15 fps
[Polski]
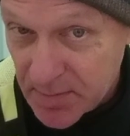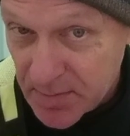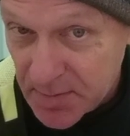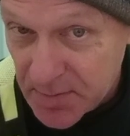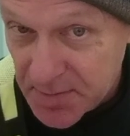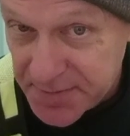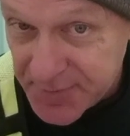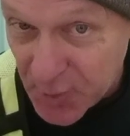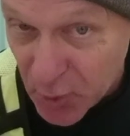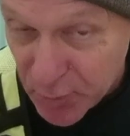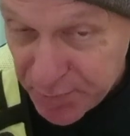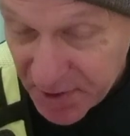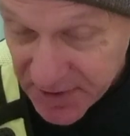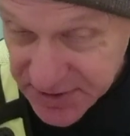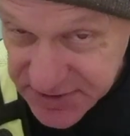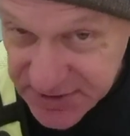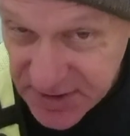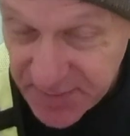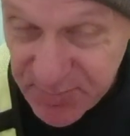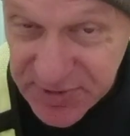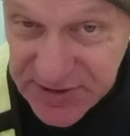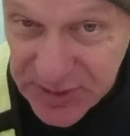W
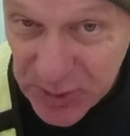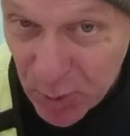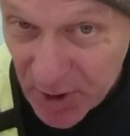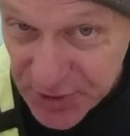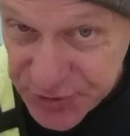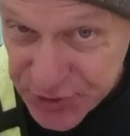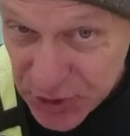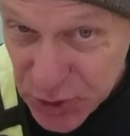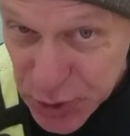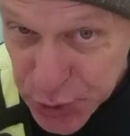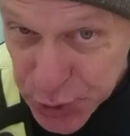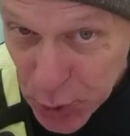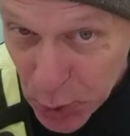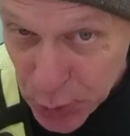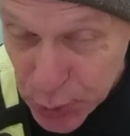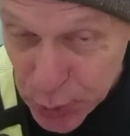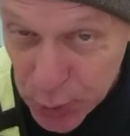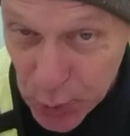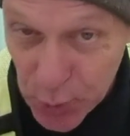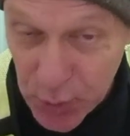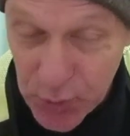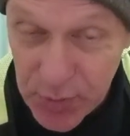obecnym składzie
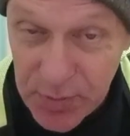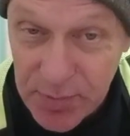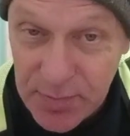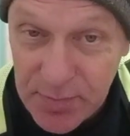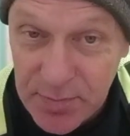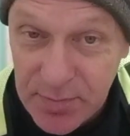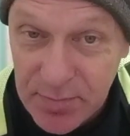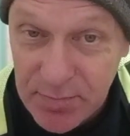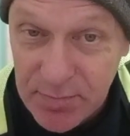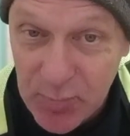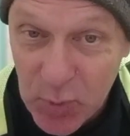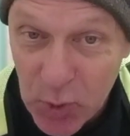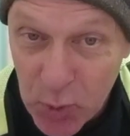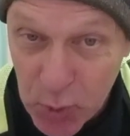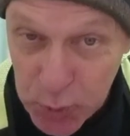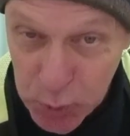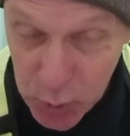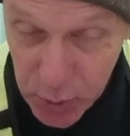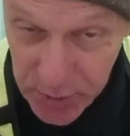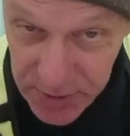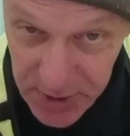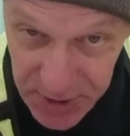rządu,
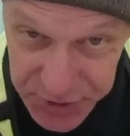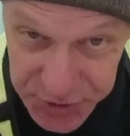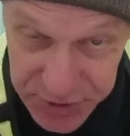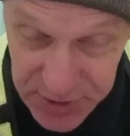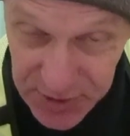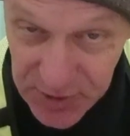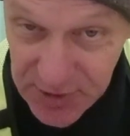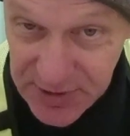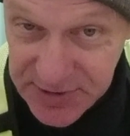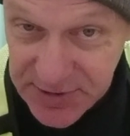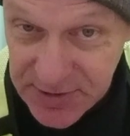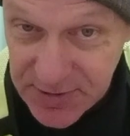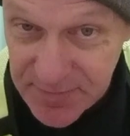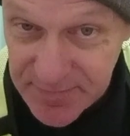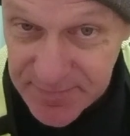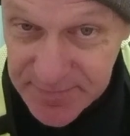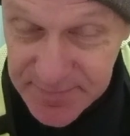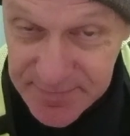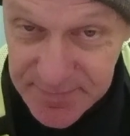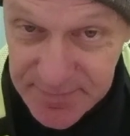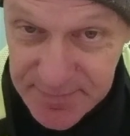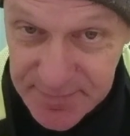który jeszcze jest
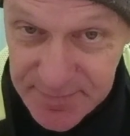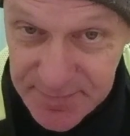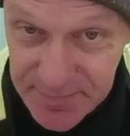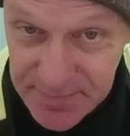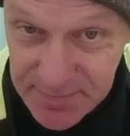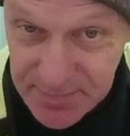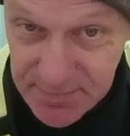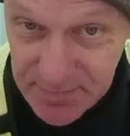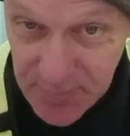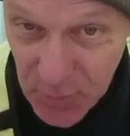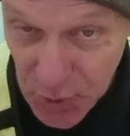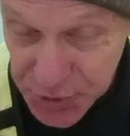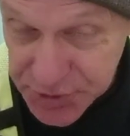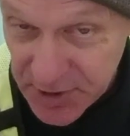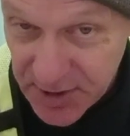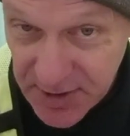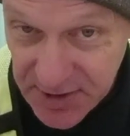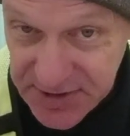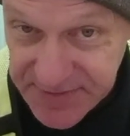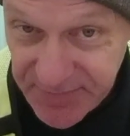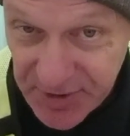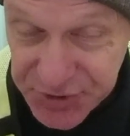można
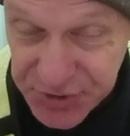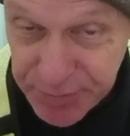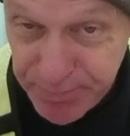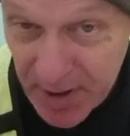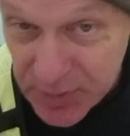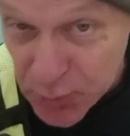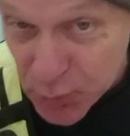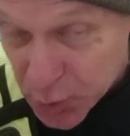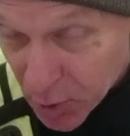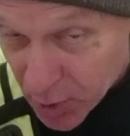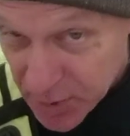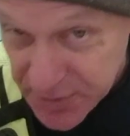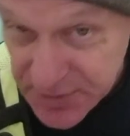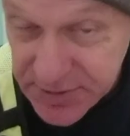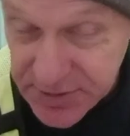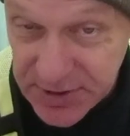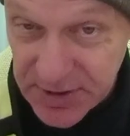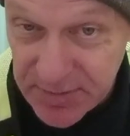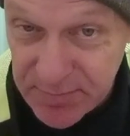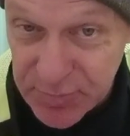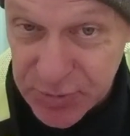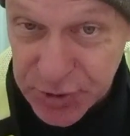nazwać
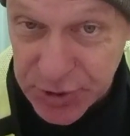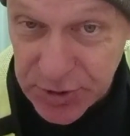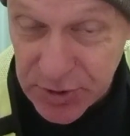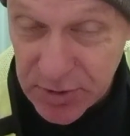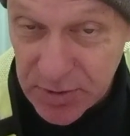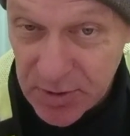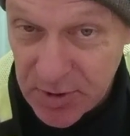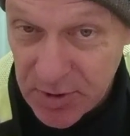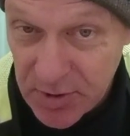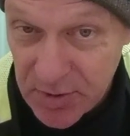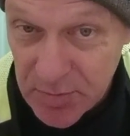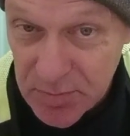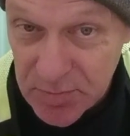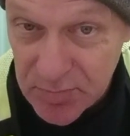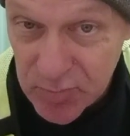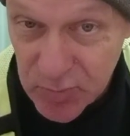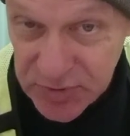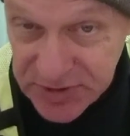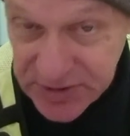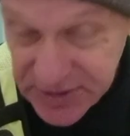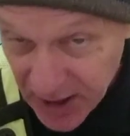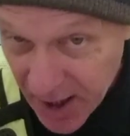panującym czy
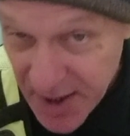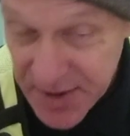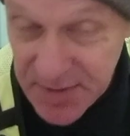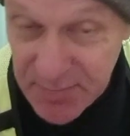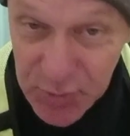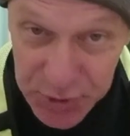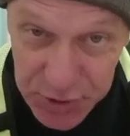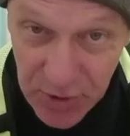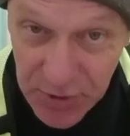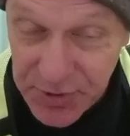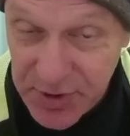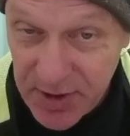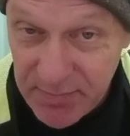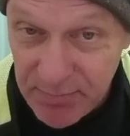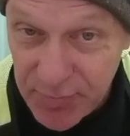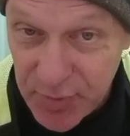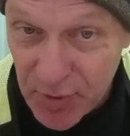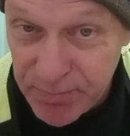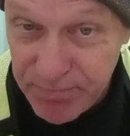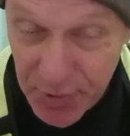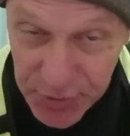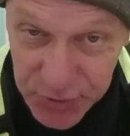starym rządem,
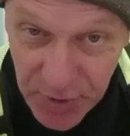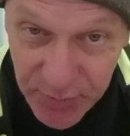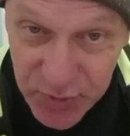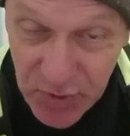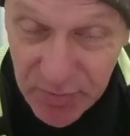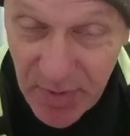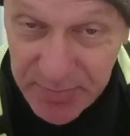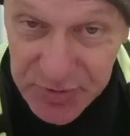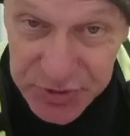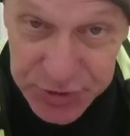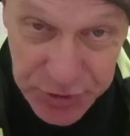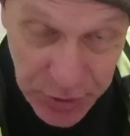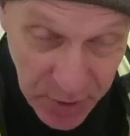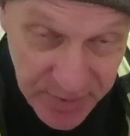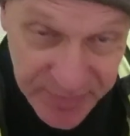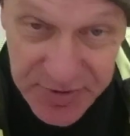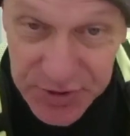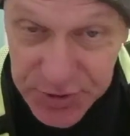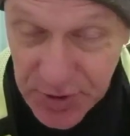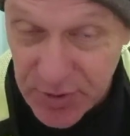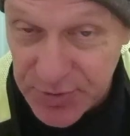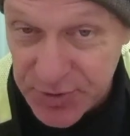bo podobno ma być nowy
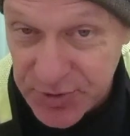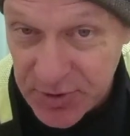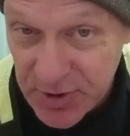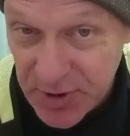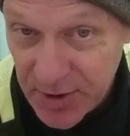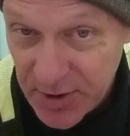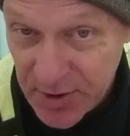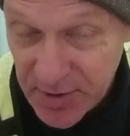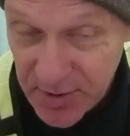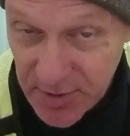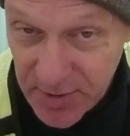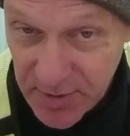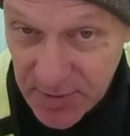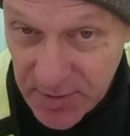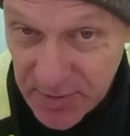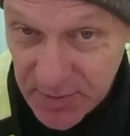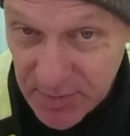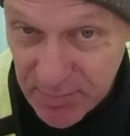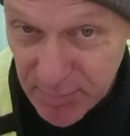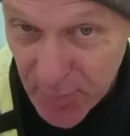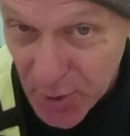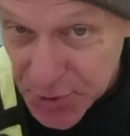rząd.
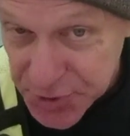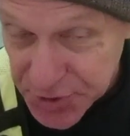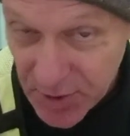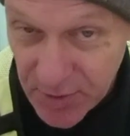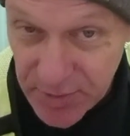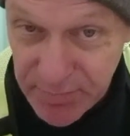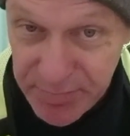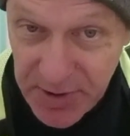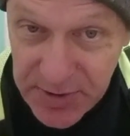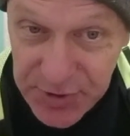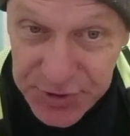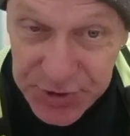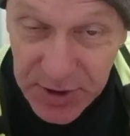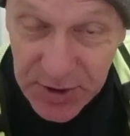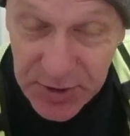Może on będzie